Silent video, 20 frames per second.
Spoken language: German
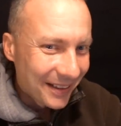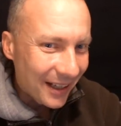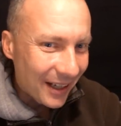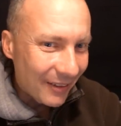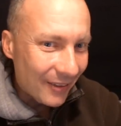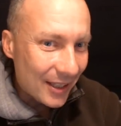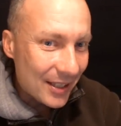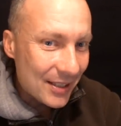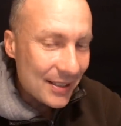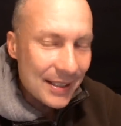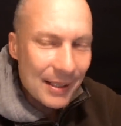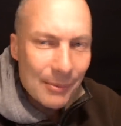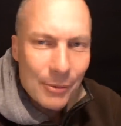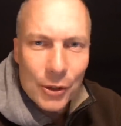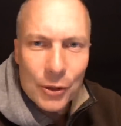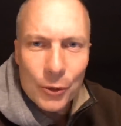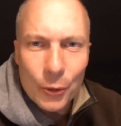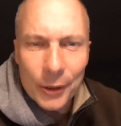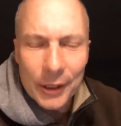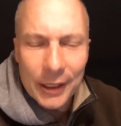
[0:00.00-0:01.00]
Ja, weil das ist
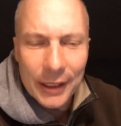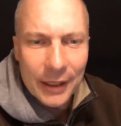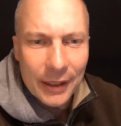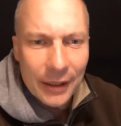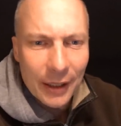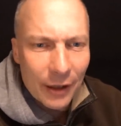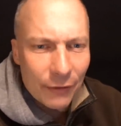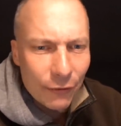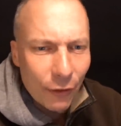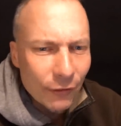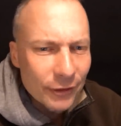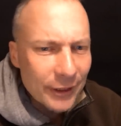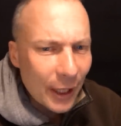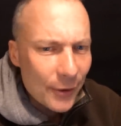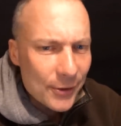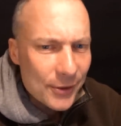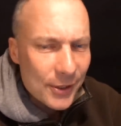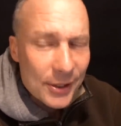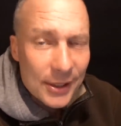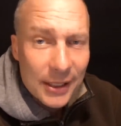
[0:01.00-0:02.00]
nämlich so, die
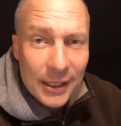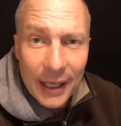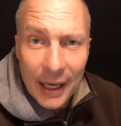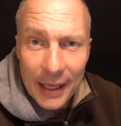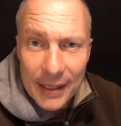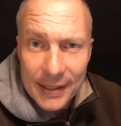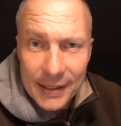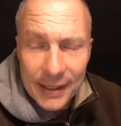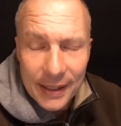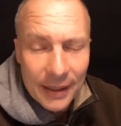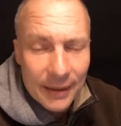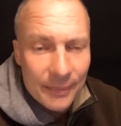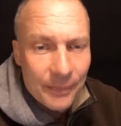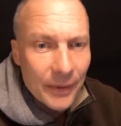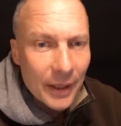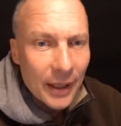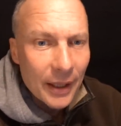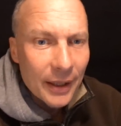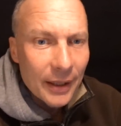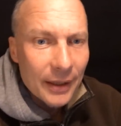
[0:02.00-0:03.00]
5000 äh, ist die Grenze,
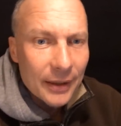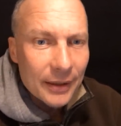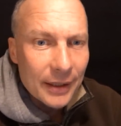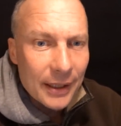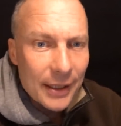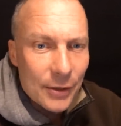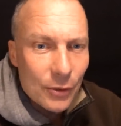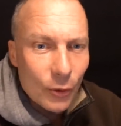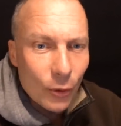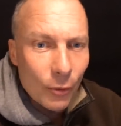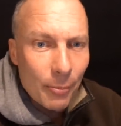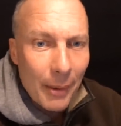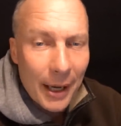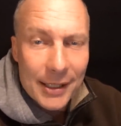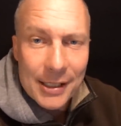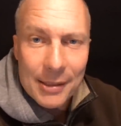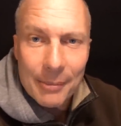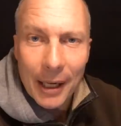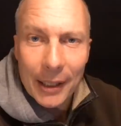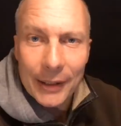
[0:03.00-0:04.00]
die so
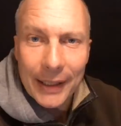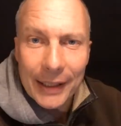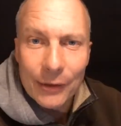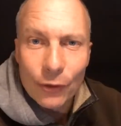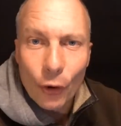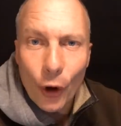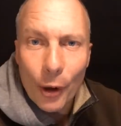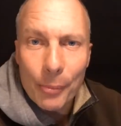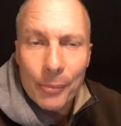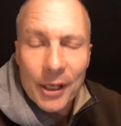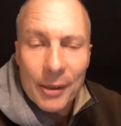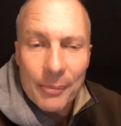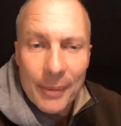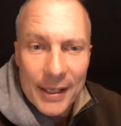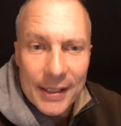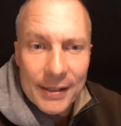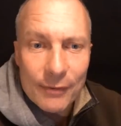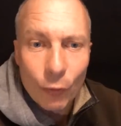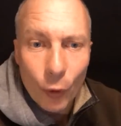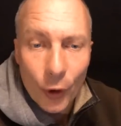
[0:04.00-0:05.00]
maximal in Innenräumen
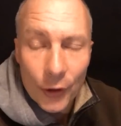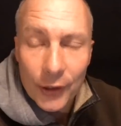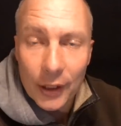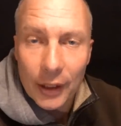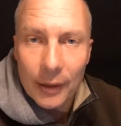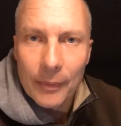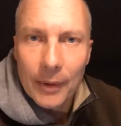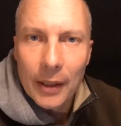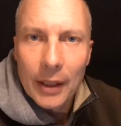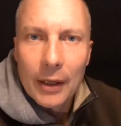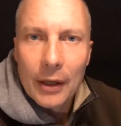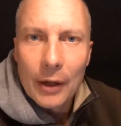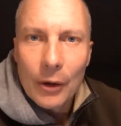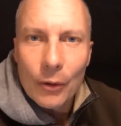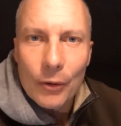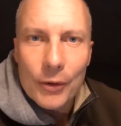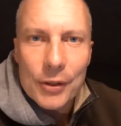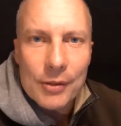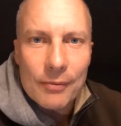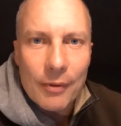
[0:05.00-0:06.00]
gemessen wurde.
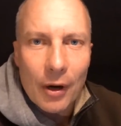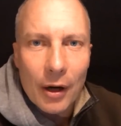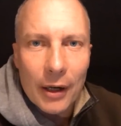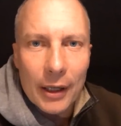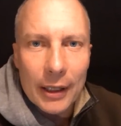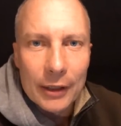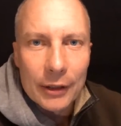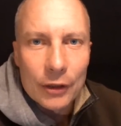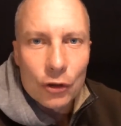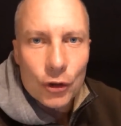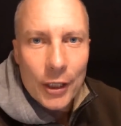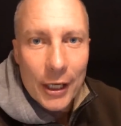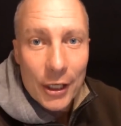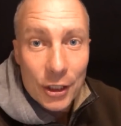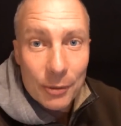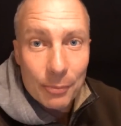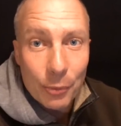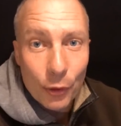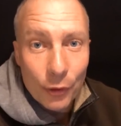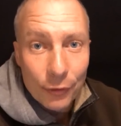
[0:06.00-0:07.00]
Und zwar in
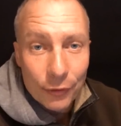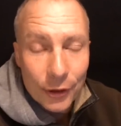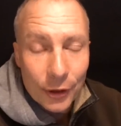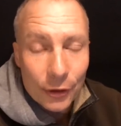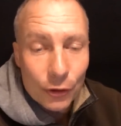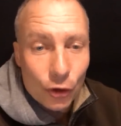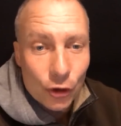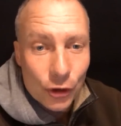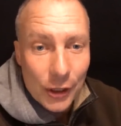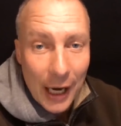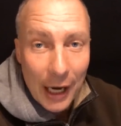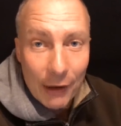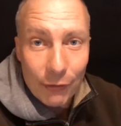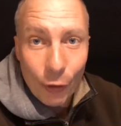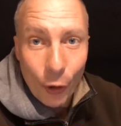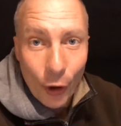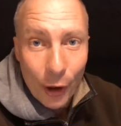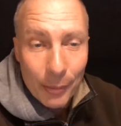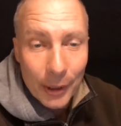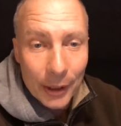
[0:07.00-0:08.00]
schlecht belüfteten
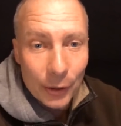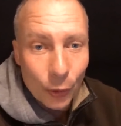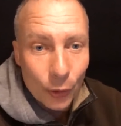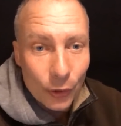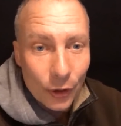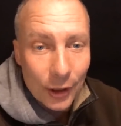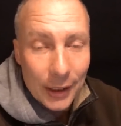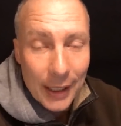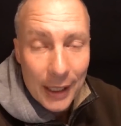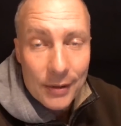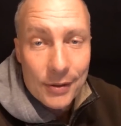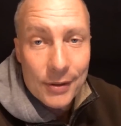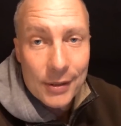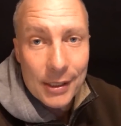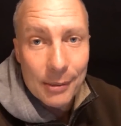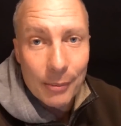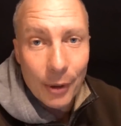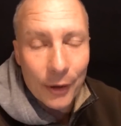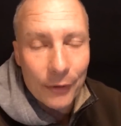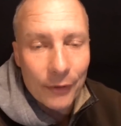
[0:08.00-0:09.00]
Schlafräumen oder
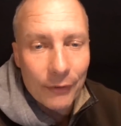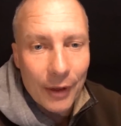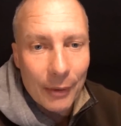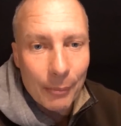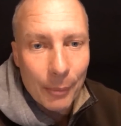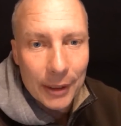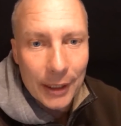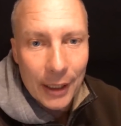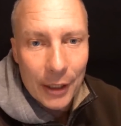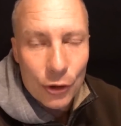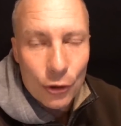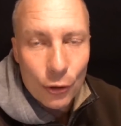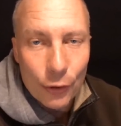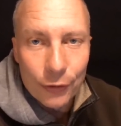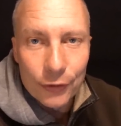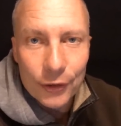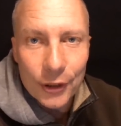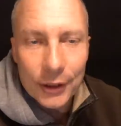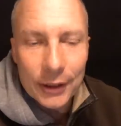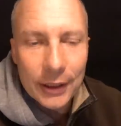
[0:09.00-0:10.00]
Klassenzimmern, wenn man da nicht
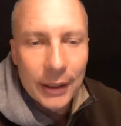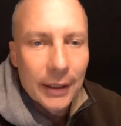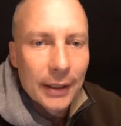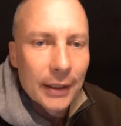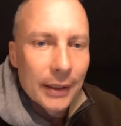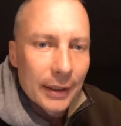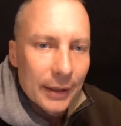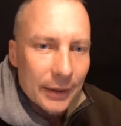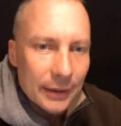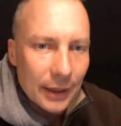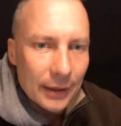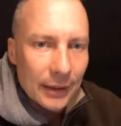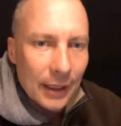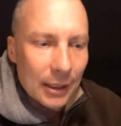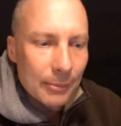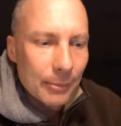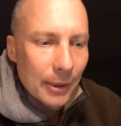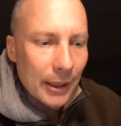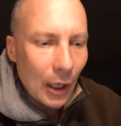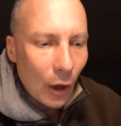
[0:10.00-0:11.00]
lüftet. Dann
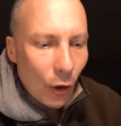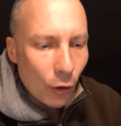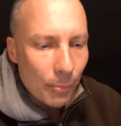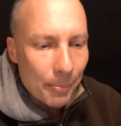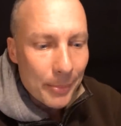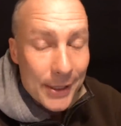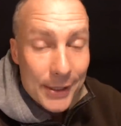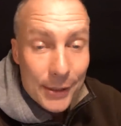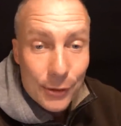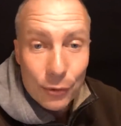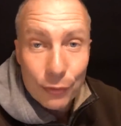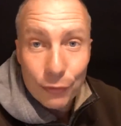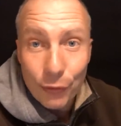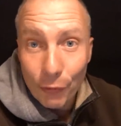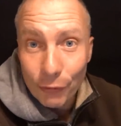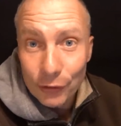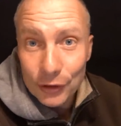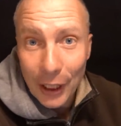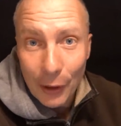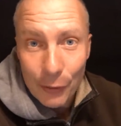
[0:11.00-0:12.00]
hat man auch bis zu
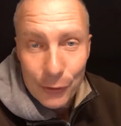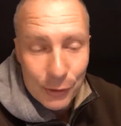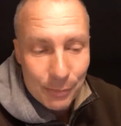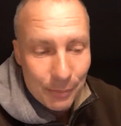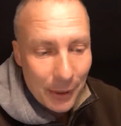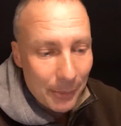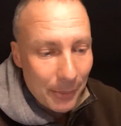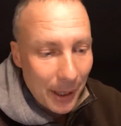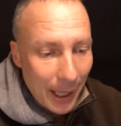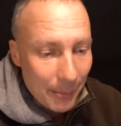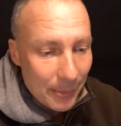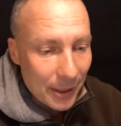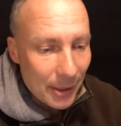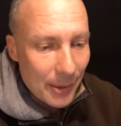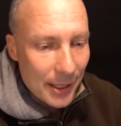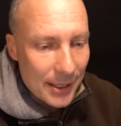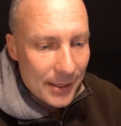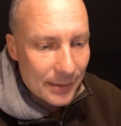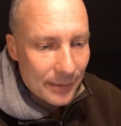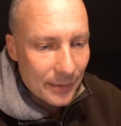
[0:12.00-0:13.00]
5000 ppm
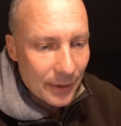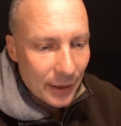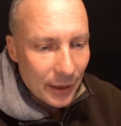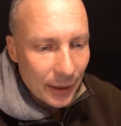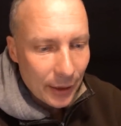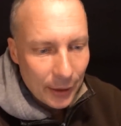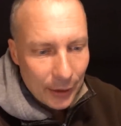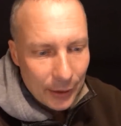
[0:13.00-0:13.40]
gemessen.